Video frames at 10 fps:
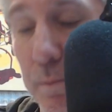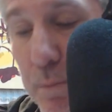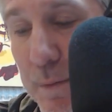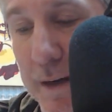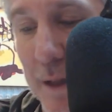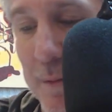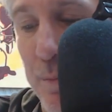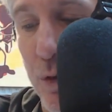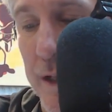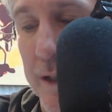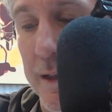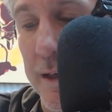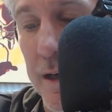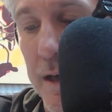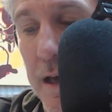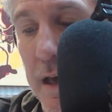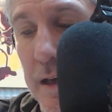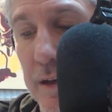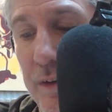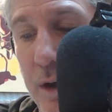Primer tema importante.
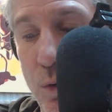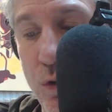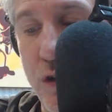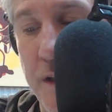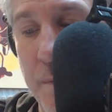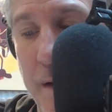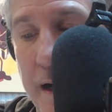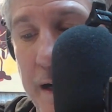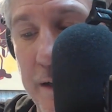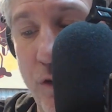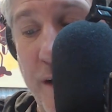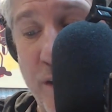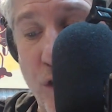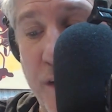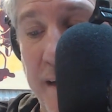Segundo tema, creo que eso es